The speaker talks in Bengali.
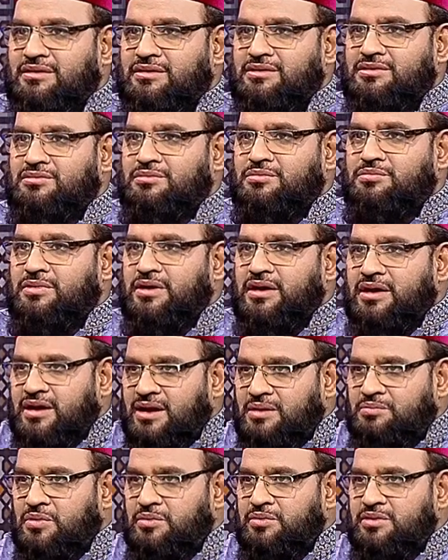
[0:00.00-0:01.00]
হয়তো
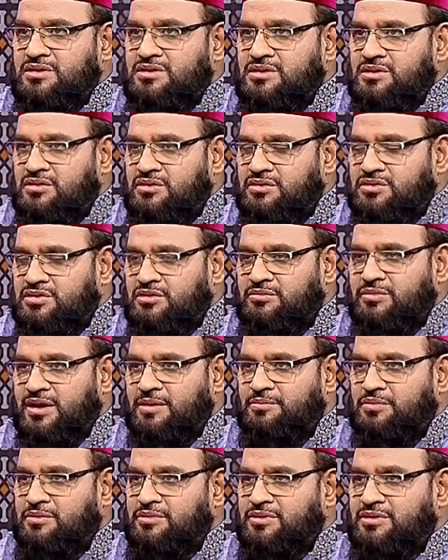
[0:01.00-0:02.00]
এই পবিত্র
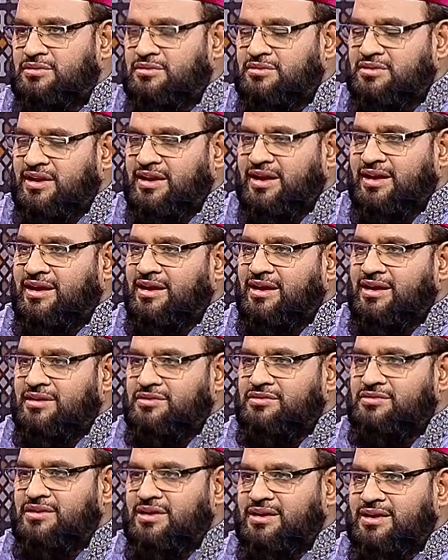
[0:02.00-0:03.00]
সময়ে পবিত্র দিনে
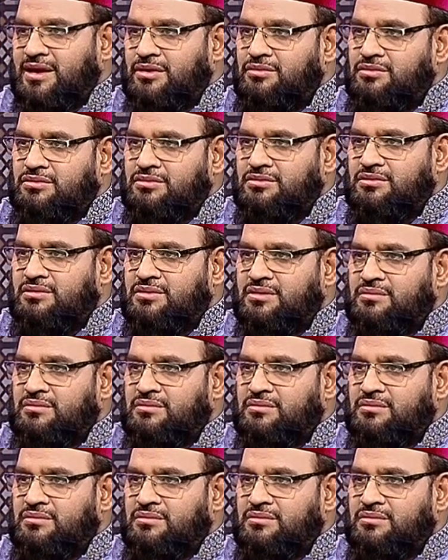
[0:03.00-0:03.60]
যদি কেউ কোনো